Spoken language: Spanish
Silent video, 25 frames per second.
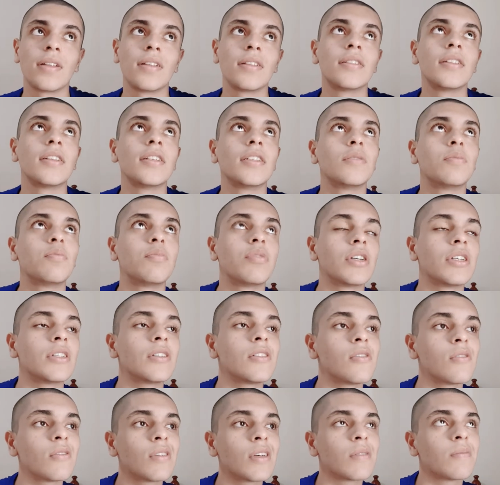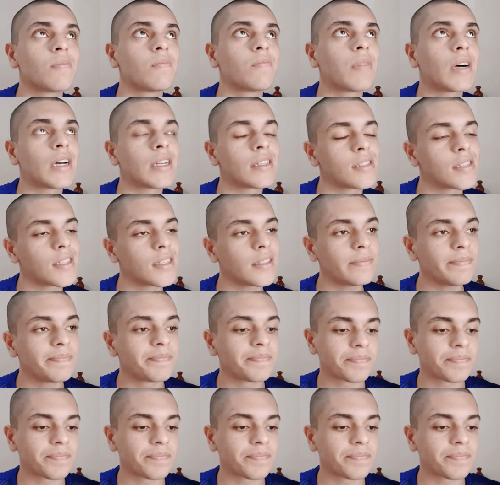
Después lo que pasa